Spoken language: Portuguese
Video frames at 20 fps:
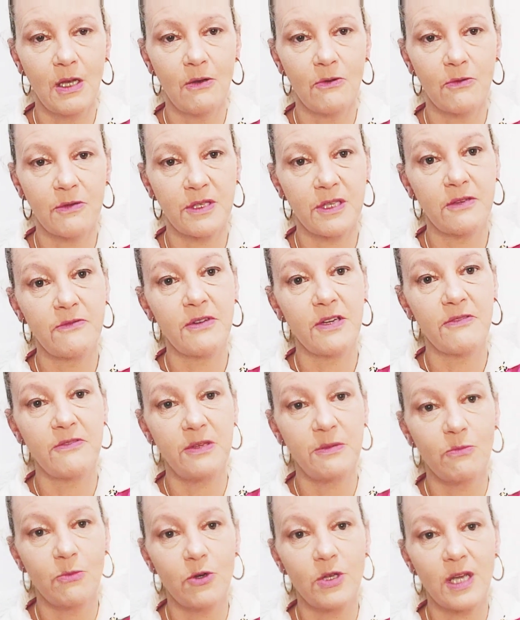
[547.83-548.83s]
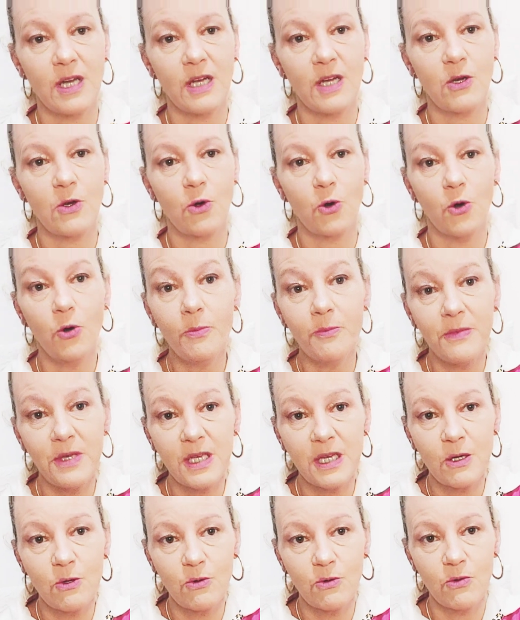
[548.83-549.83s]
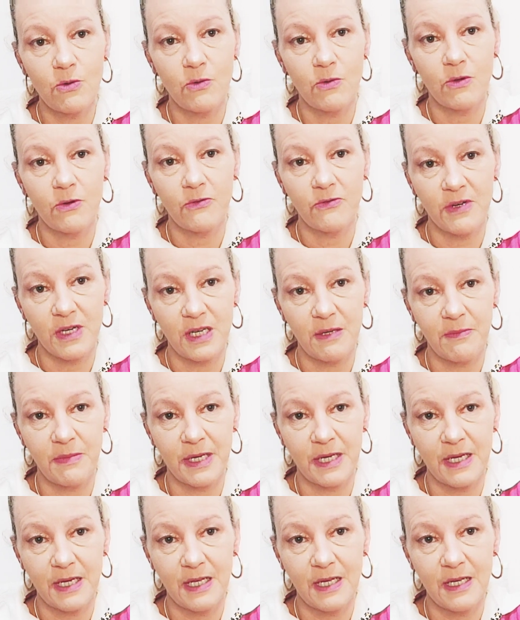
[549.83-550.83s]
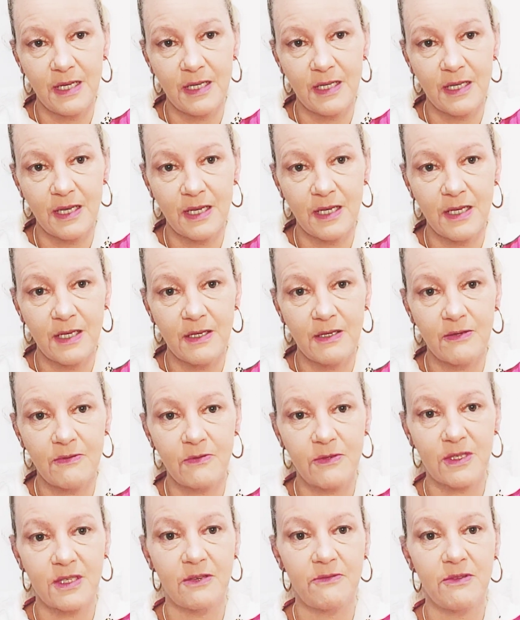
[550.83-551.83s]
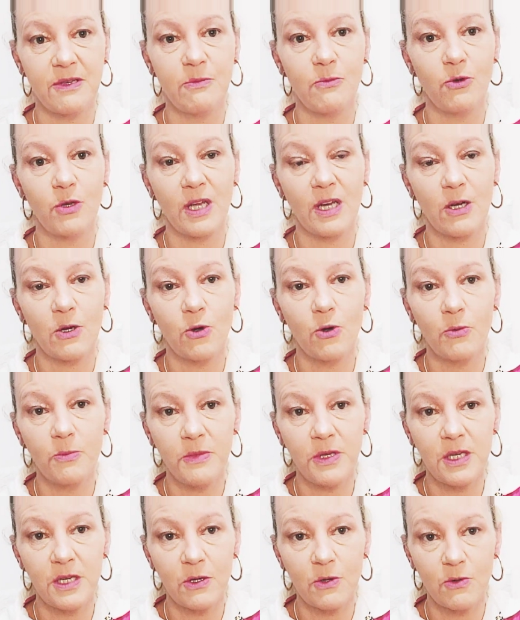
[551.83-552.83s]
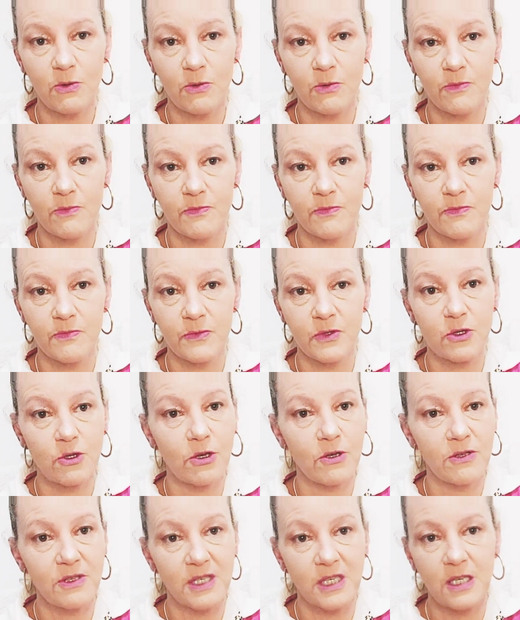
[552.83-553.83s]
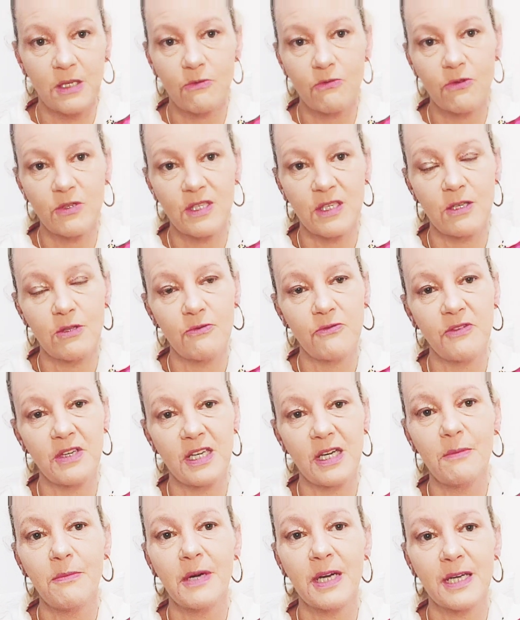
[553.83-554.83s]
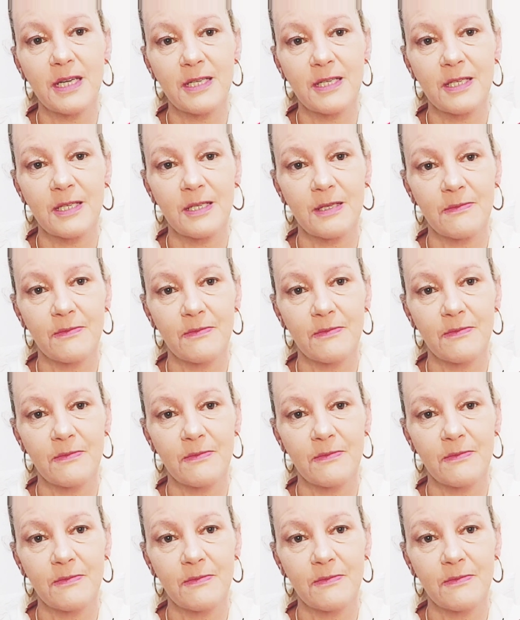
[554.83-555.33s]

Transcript: Você vai vir morar comigo, eu falei para ele, né? Você vem morar comigo. Sozinho você não fica mais,